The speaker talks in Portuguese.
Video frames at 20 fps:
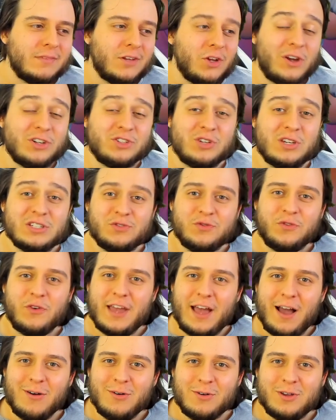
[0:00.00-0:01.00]
E eu acho que isso
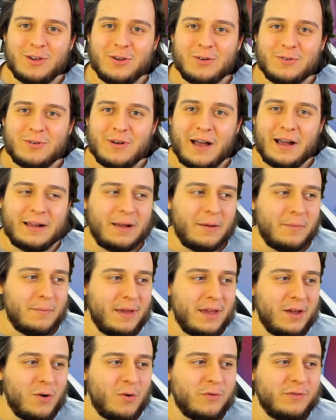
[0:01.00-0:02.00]
foi algo que eu
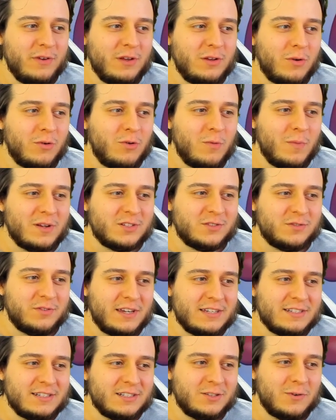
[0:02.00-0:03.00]
acabei ouvindo algumas
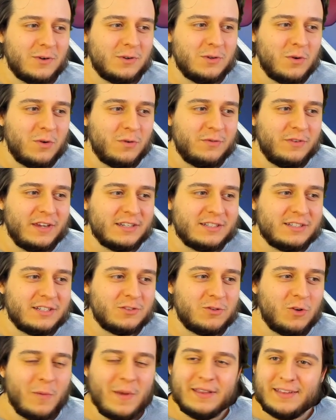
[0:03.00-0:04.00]
vezes quando eu ouvi
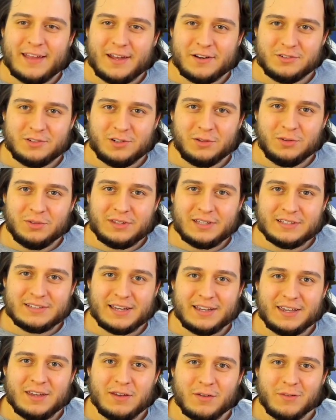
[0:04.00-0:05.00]
esses comentários de lutas,
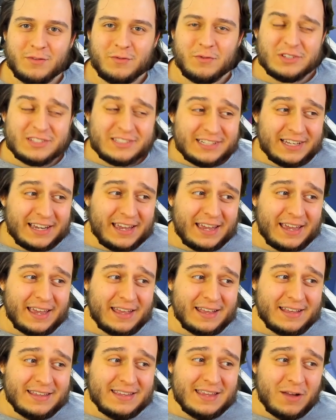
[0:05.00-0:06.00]
é que você
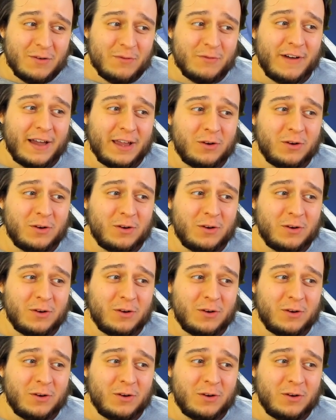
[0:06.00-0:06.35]
não vai